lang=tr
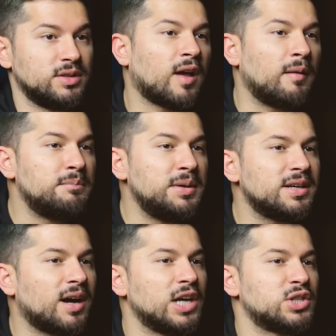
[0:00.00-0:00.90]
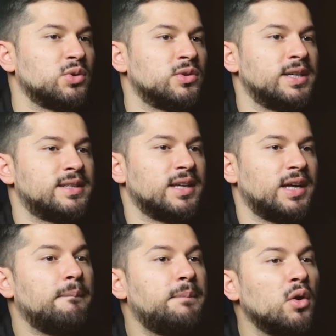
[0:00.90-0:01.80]
Tam bir ay sonra
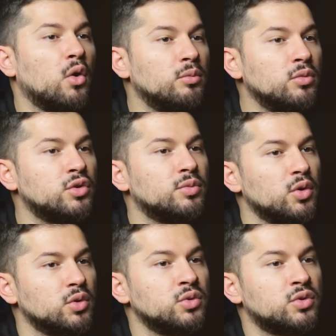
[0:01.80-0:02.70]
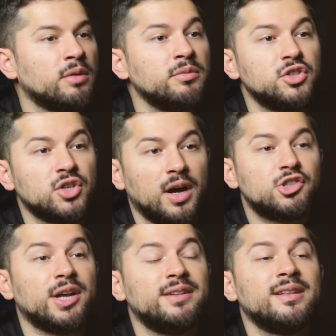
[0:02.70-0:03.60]
ise bir ömür boyu unutamayacağı
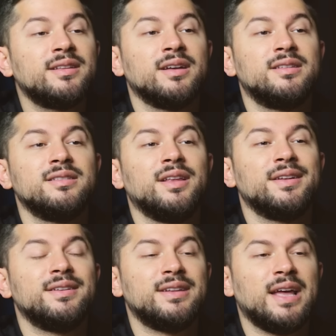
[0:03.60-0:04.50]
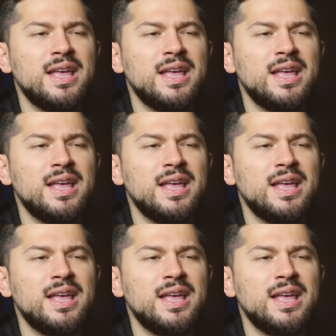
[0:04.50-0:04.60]
cennet kadınlarının